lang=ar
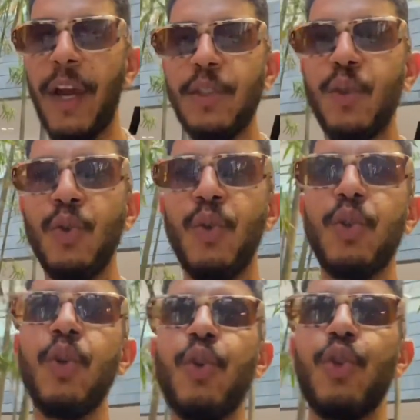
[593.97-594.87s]
غادي يكونوا
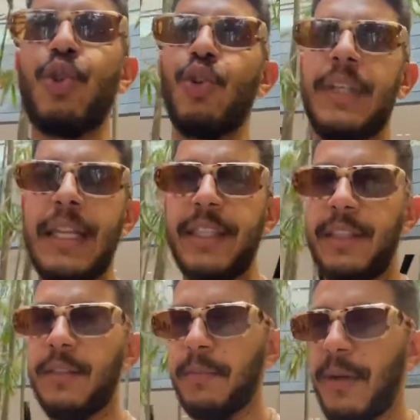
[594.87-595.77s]
اوتون كو جورنالين
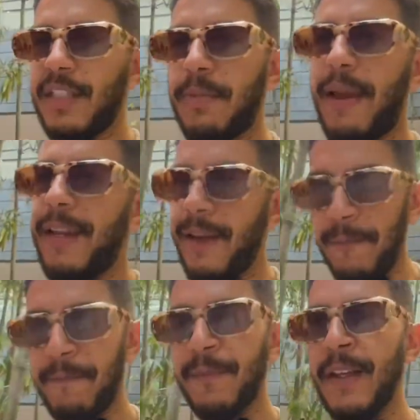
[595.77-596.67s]
بالنسبه ليا
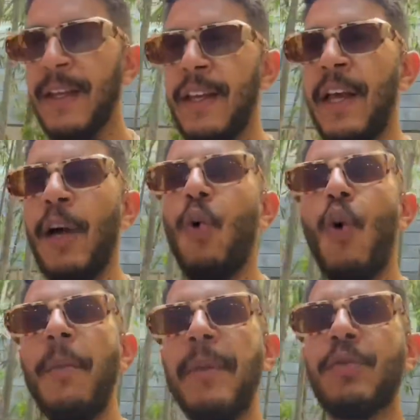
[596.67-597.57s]
و
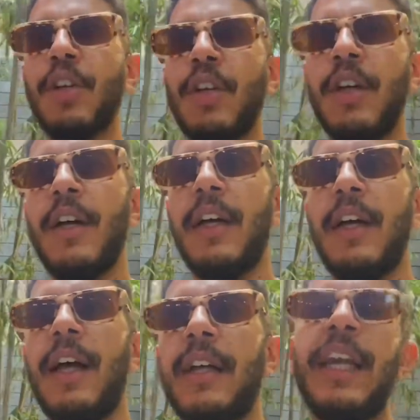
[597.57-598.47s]
او ميم طون
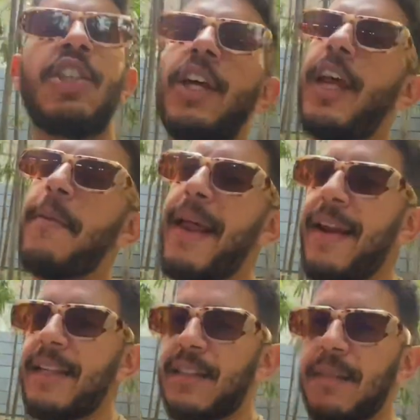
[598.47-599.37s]
كنشري مع
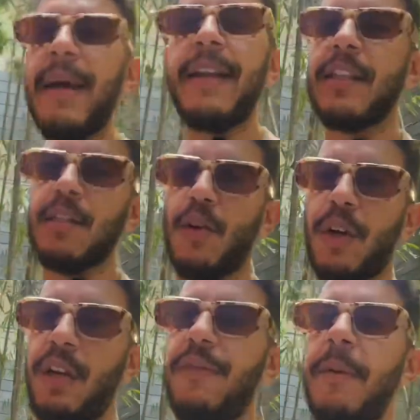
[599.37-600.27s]
الناس مع الناس
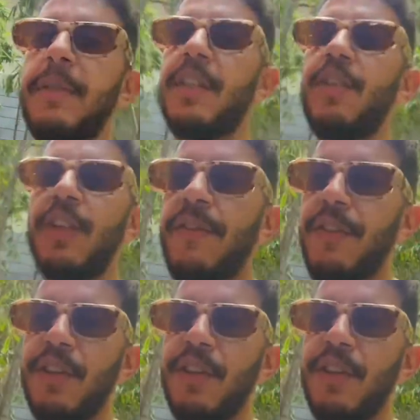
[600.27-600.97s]
الاخرين فهمتي يو نيفر